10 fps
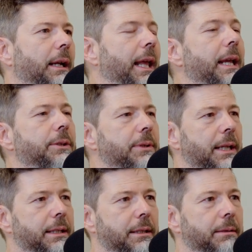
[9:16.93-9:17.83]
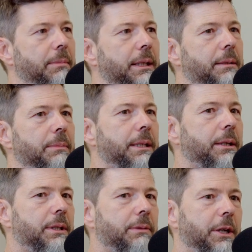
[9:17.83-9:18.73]
gleichzusetzen mit, mit
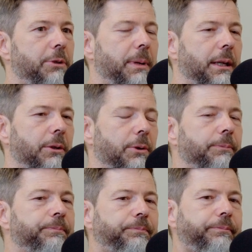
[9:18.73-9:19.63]
CO2-Speicherung.